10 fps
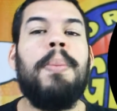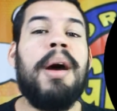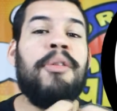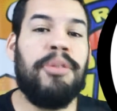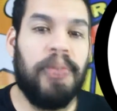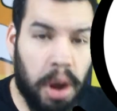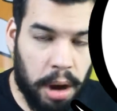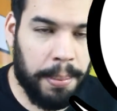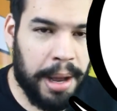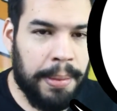uma
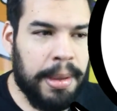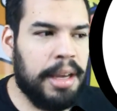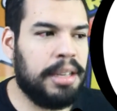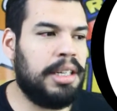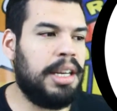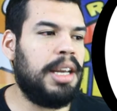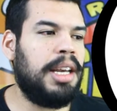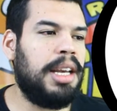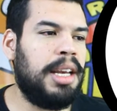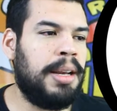forma
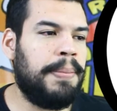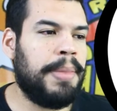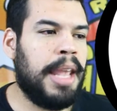de